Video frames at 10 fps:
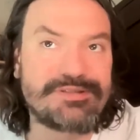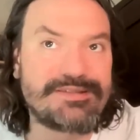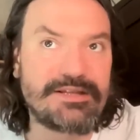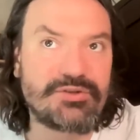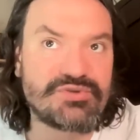
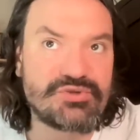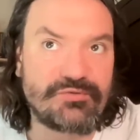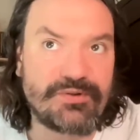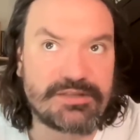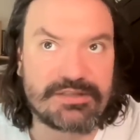
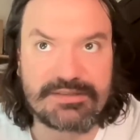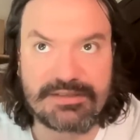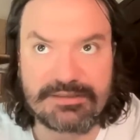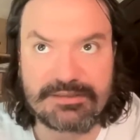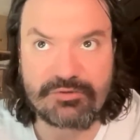negocjowania
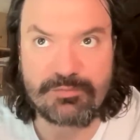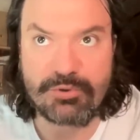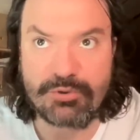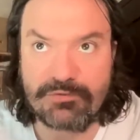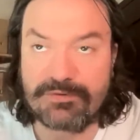traktatu
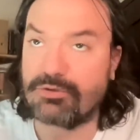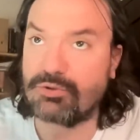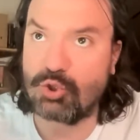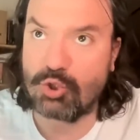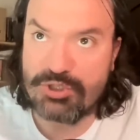pokojowego
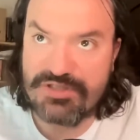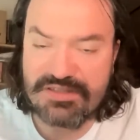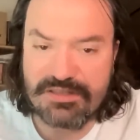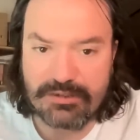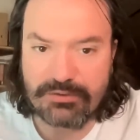
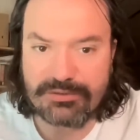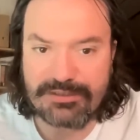korzystnego